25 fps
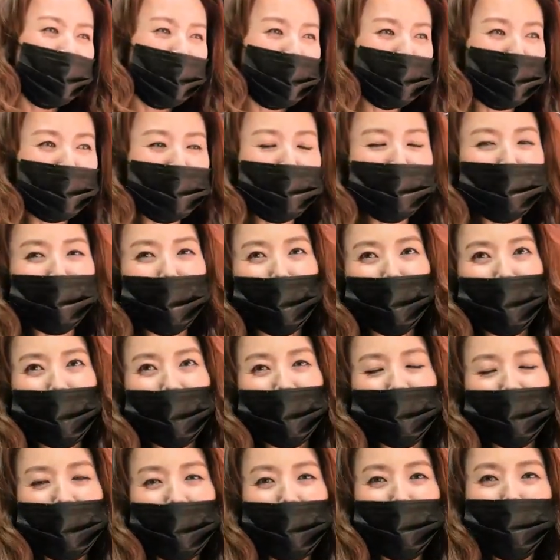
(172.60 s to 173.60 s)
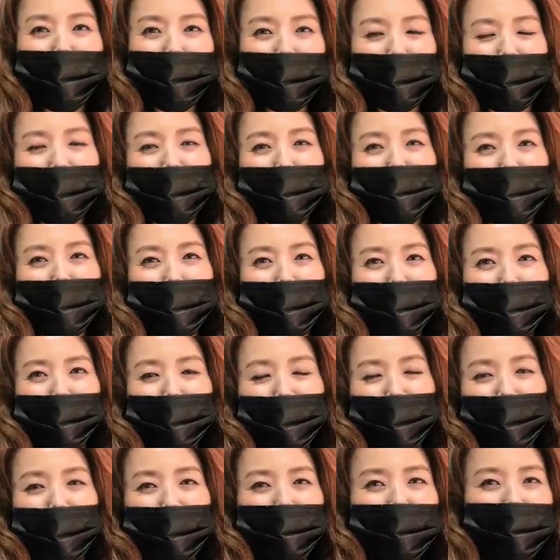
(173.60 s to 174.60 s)
요즘은 어디 가서 한국 사람이라고
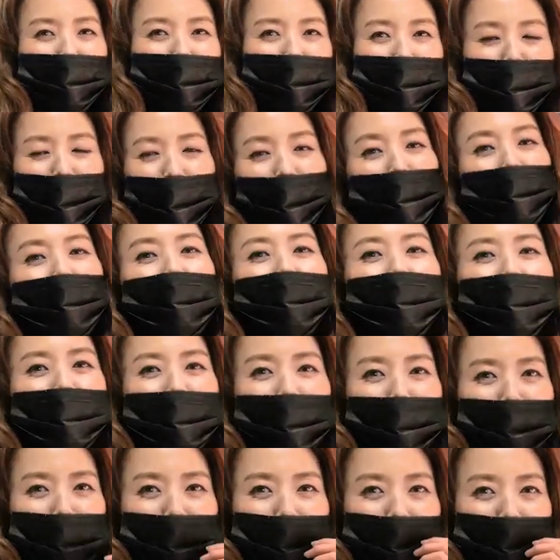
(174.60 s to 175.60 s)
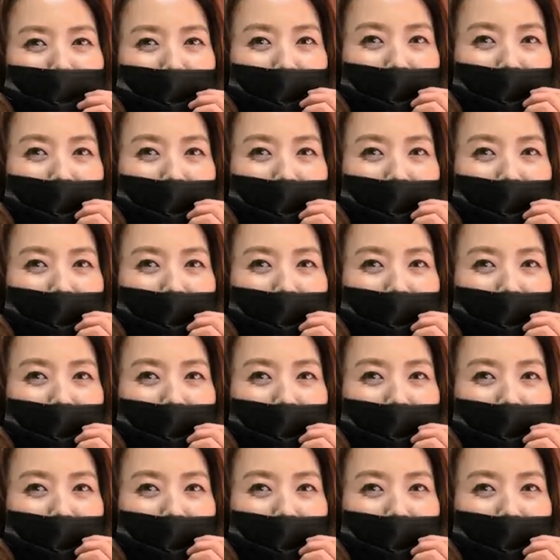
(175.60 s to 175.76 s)
하면 완전 너무 인기가 많아요.